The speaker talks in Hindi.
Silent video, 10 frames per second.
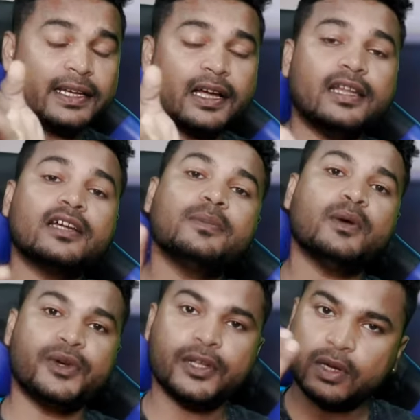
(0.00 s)
आईडी का लिंक
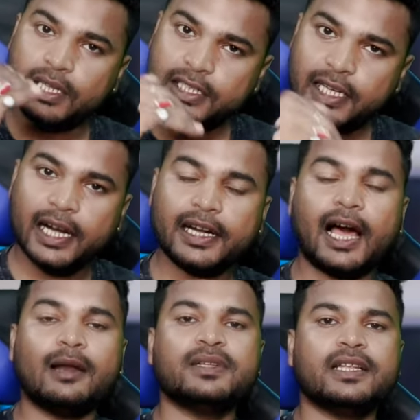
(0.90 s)
मैं वीडियो के नीचे यहाँ
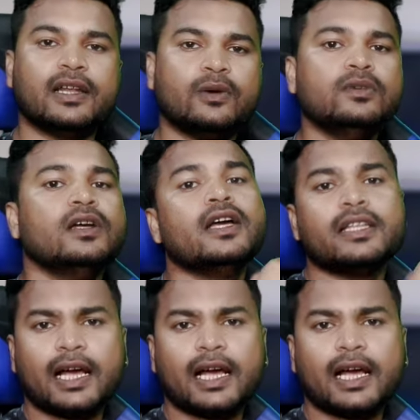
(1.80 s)
डाल भी दे रहा हूँ